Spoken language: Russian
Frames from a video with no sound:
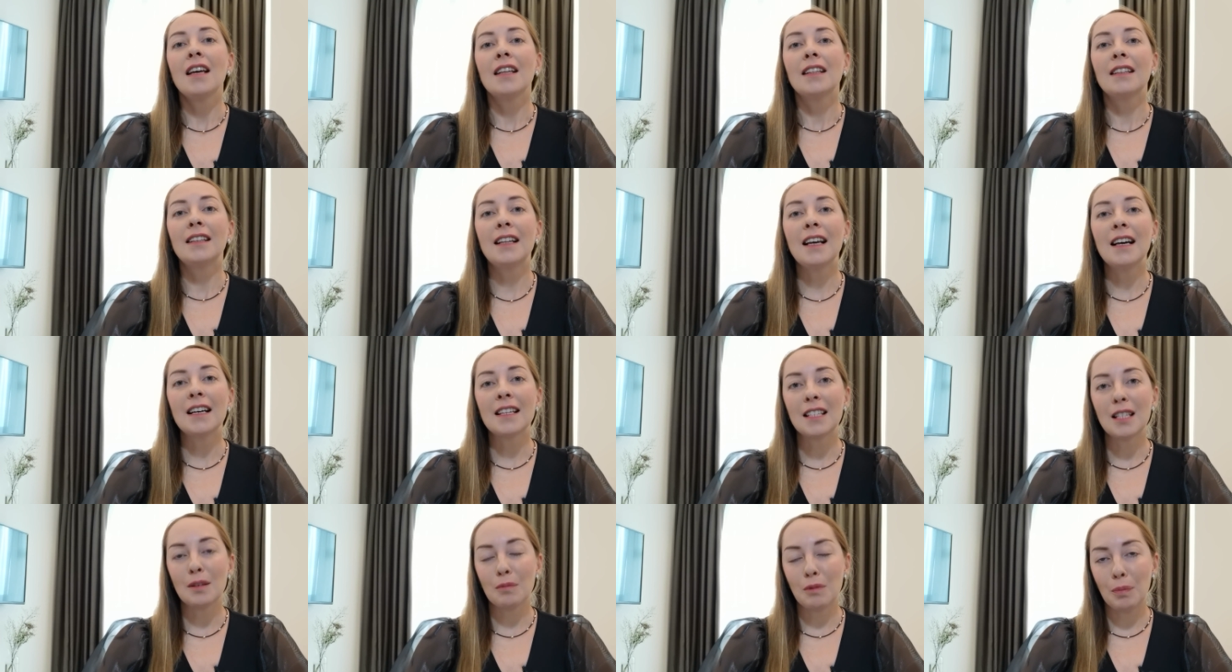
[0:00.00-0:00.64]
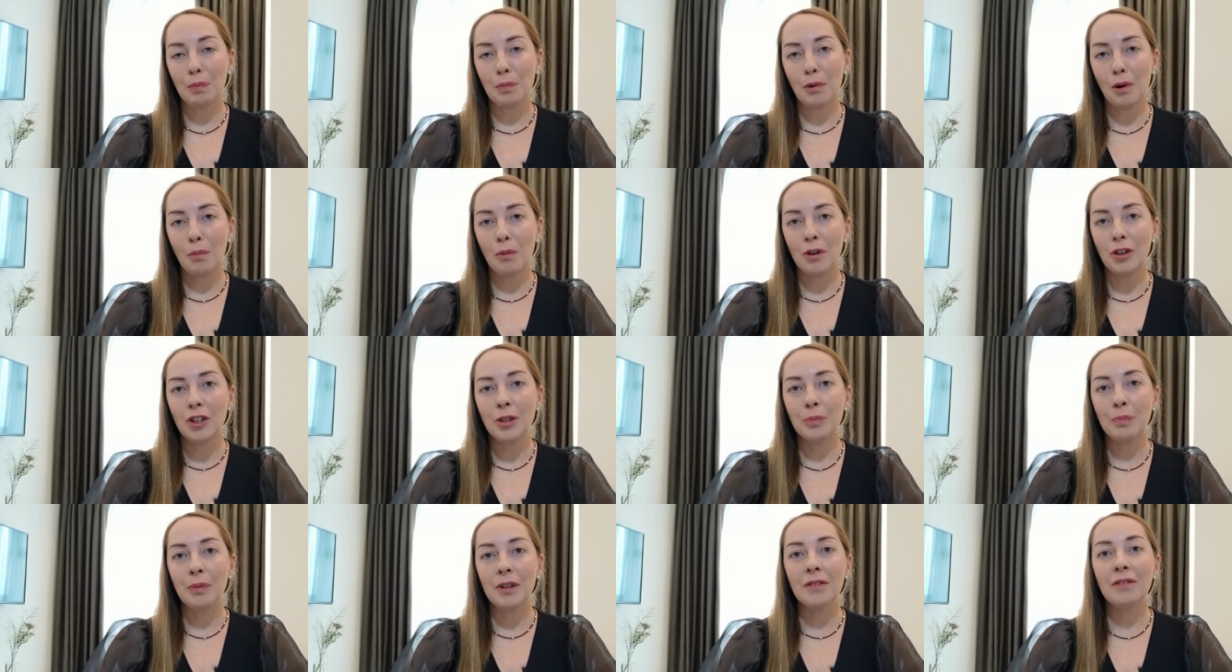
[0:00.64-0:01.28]
для
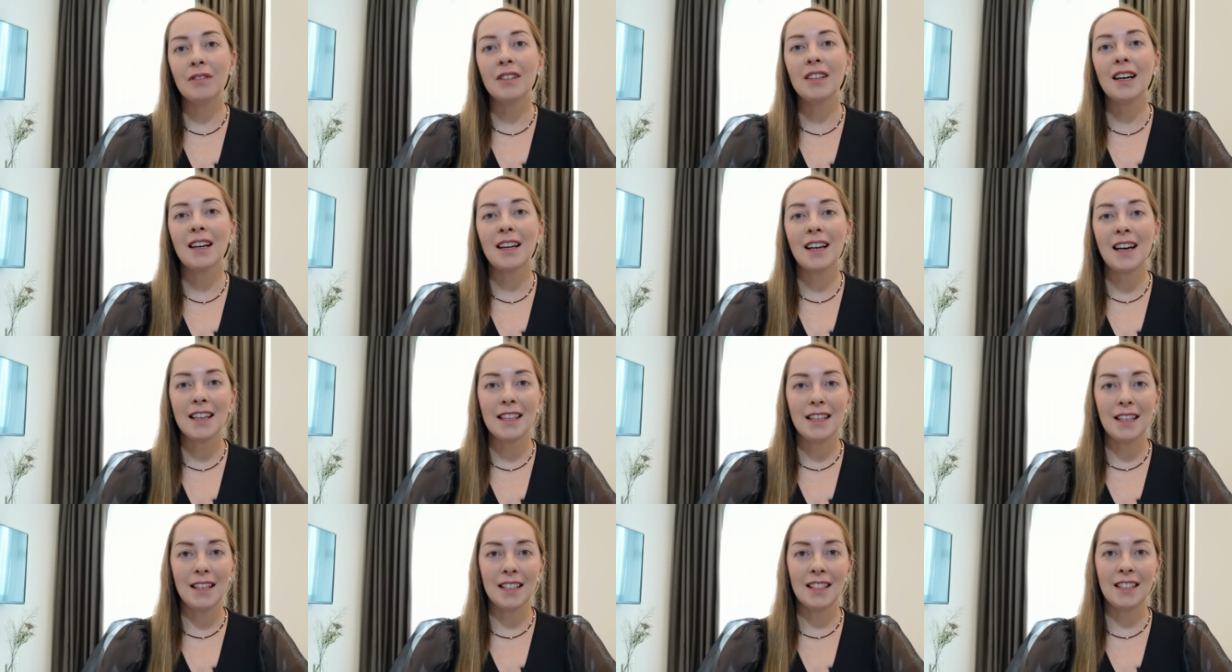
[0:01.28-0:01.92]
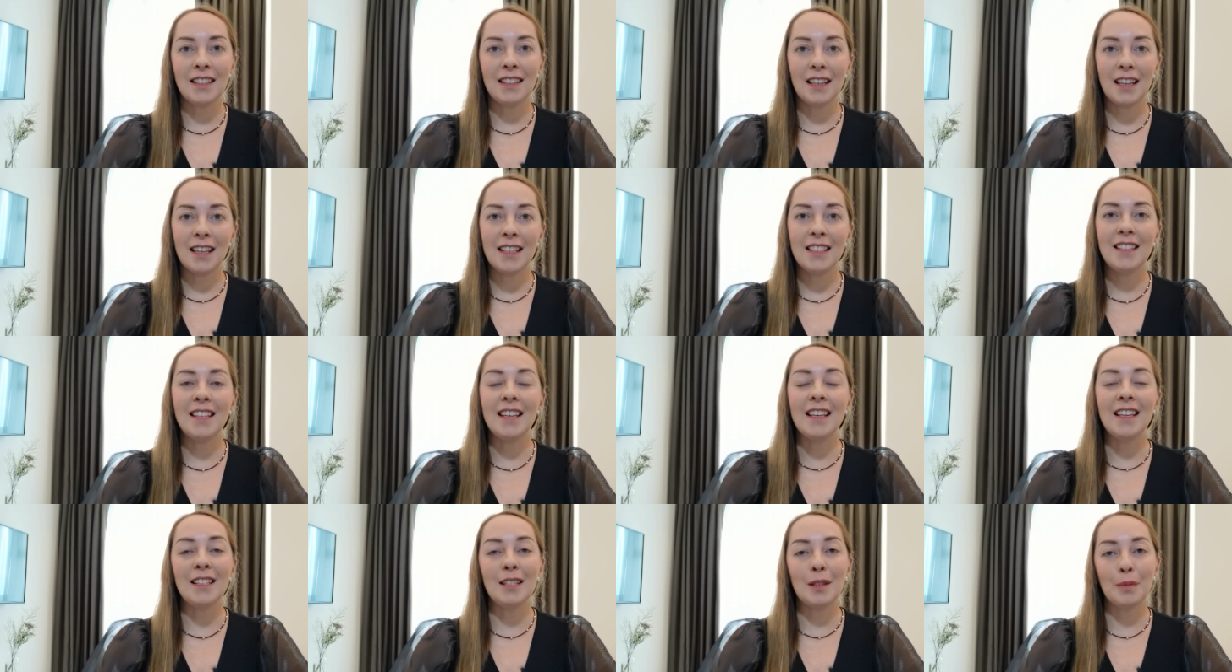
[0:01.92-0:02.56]
самопомощи при выгорании,
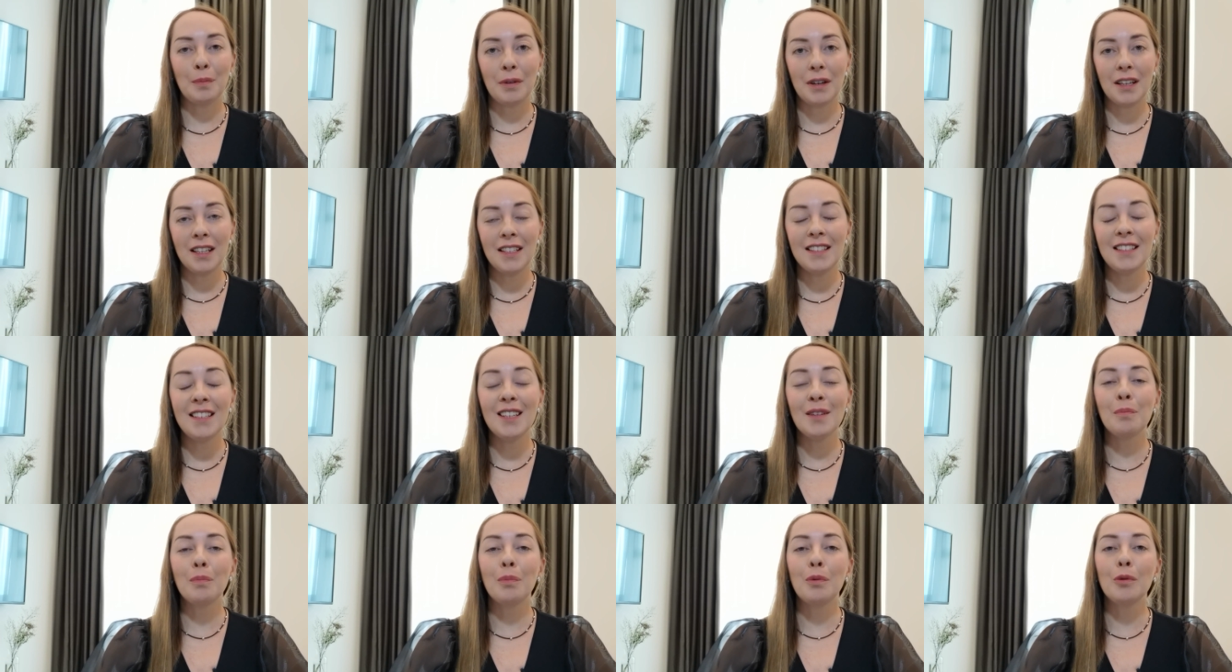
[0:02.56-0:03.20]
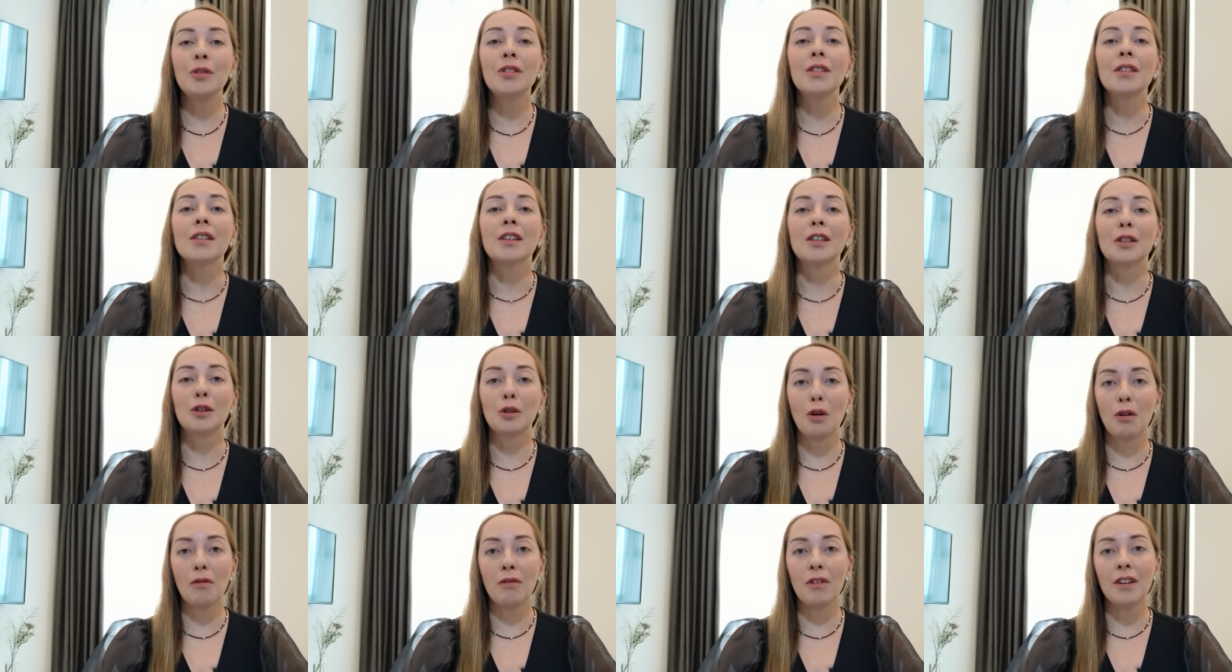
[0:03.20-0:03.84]
стрессе и депрессии «Путь
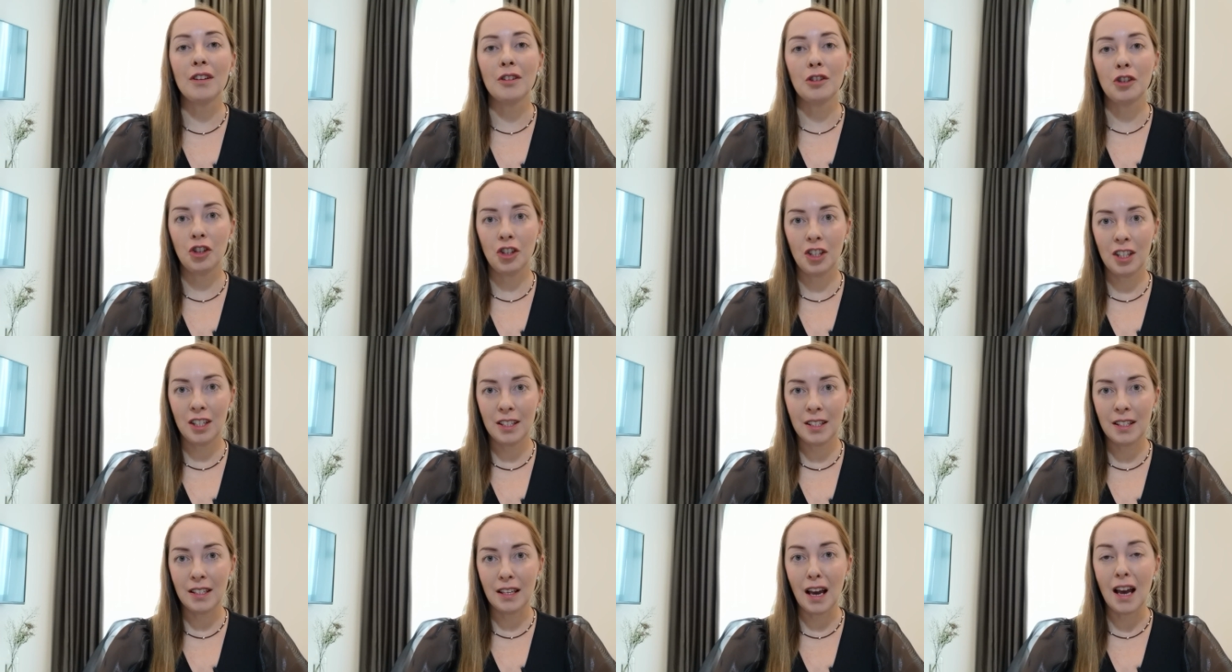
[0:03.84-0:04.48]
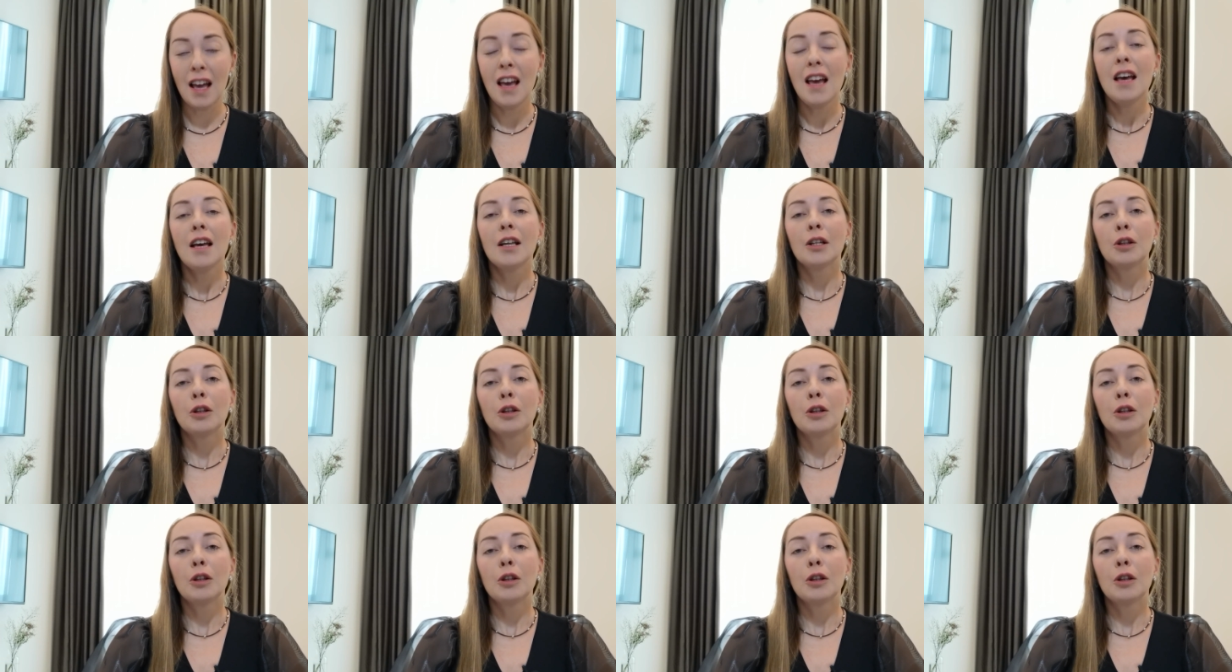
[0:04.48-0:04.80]
к новой жизни».